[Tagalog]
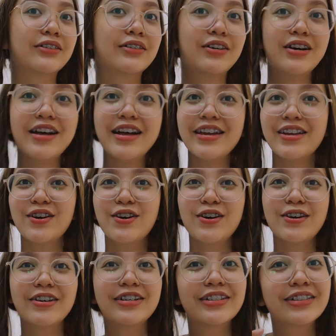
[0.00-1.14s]
Ay!
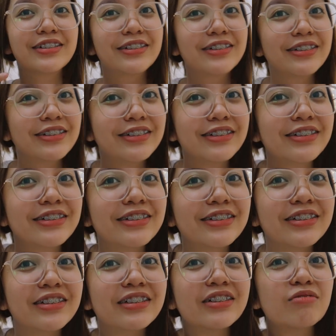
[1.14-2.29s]
Oh!
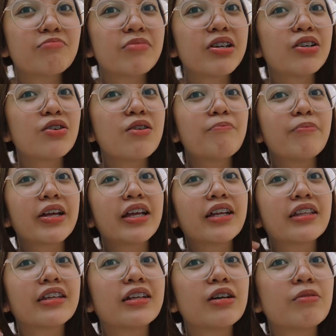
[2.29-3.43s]
Pero ang
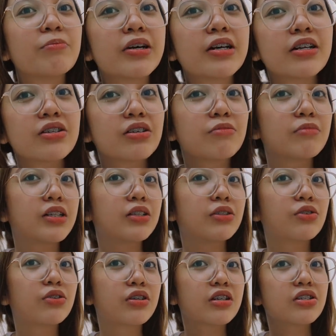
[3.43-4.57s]
payat niya, para siyang
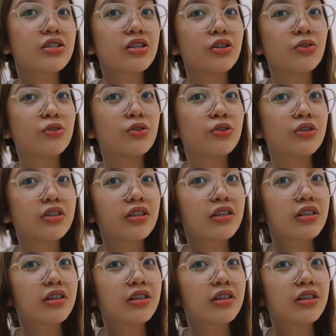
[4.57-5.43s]
malnourished na kulot.